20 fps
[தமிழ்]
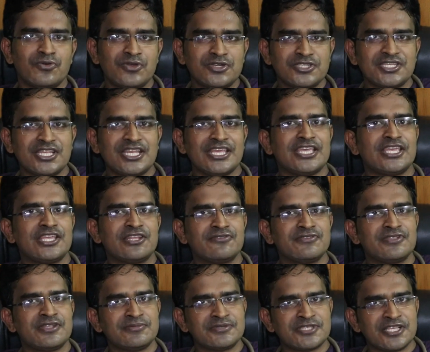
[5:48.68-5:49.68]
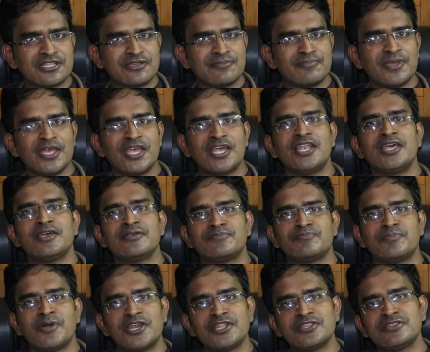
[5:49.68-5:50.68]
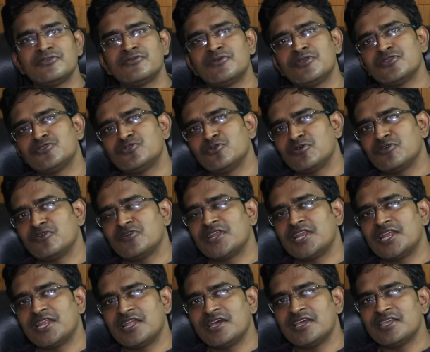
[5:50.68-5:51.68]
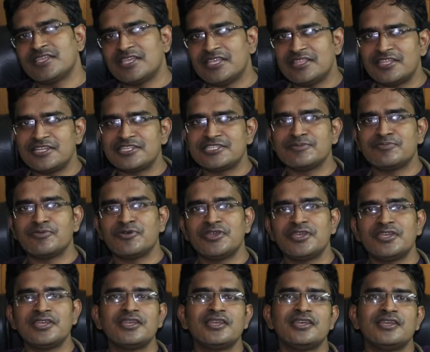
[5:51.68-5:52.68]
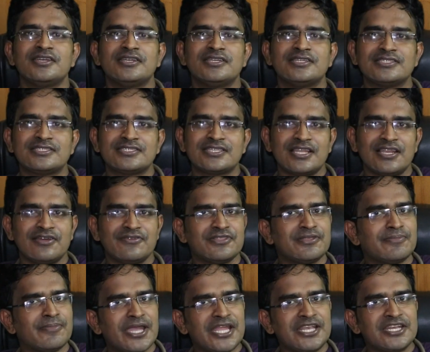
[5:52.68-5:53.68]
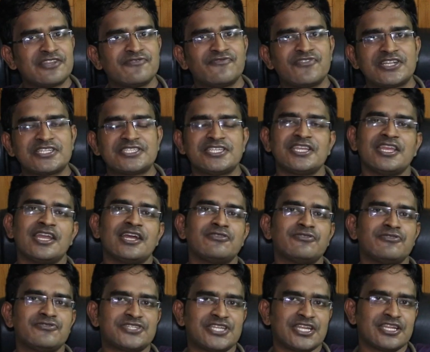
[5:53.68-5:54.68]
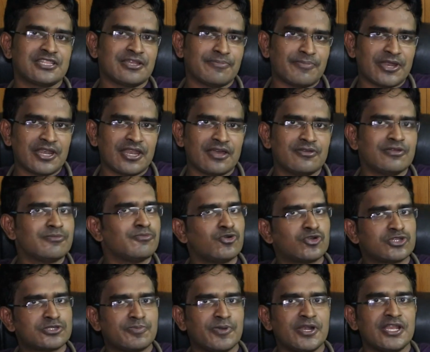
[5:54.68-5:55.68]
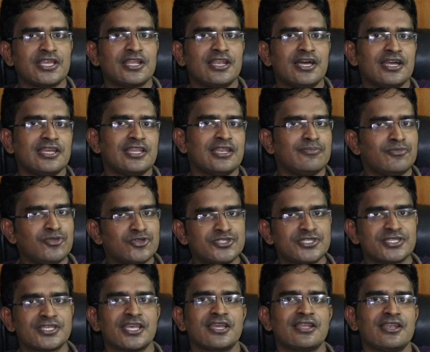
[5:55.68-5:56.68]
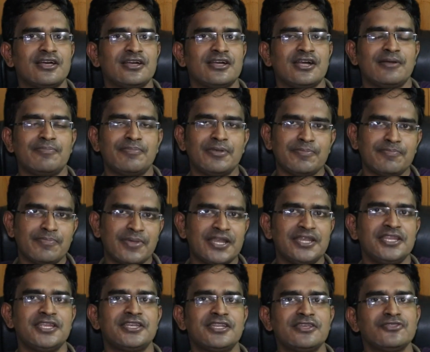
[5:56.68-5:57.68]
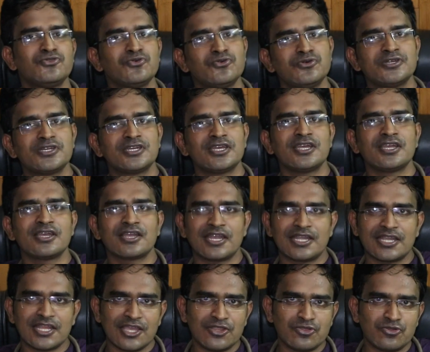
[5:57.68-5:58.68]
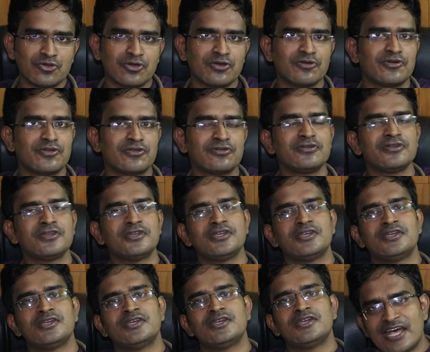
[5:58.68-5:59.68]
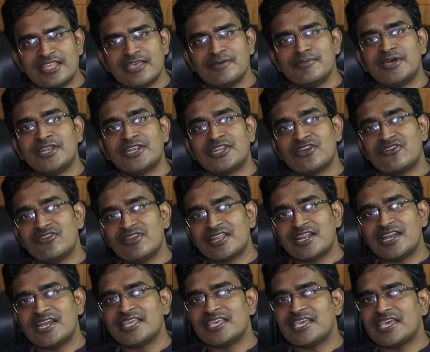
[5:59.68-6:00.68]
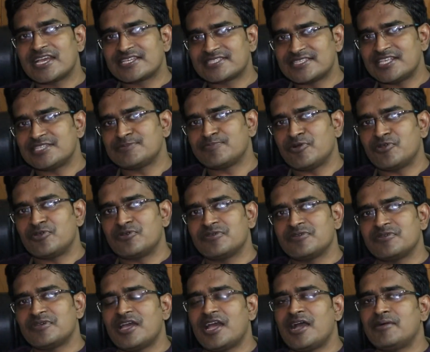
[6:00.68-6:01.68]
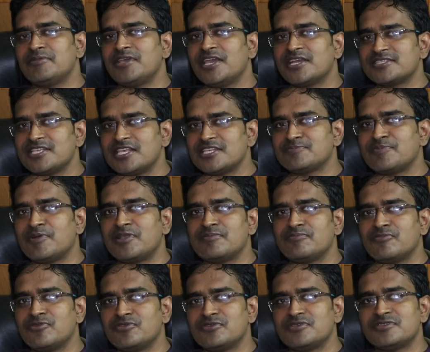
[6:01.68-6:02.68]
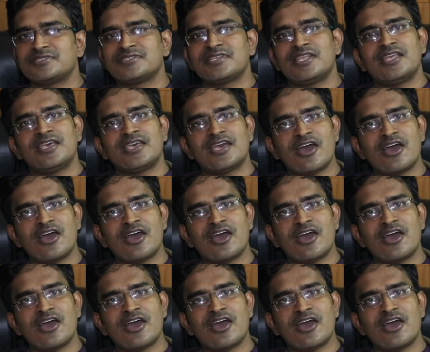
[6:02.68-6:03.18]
ஒன்ஸ் நீங்கள் இருபது நிமிஷத்துக்கு மேலே படுத்து உங்களுக்கு தூக்கம் வரலைன்னா எந்திரிச்சு போய் சில வந்து மைண்ட் ரிஃப்ரெஷிங்கான ஒரு விஷயத்தை பண்ணலாம் ஒரு புக்ஸ் படிக்கலாம் இல்லை மியூசிக் கேட்கலாம் அப்படி பண்ணிவிட்டு தூங்குங்க கட்டாயம் தூக்கம் வரும் அதே மாதிரி ரெகுலராக நீங்கள் எக்ஸசைஸ் பண்ணணும் அப்படி எக்ஸசைஸ் பண்ணும்போது சில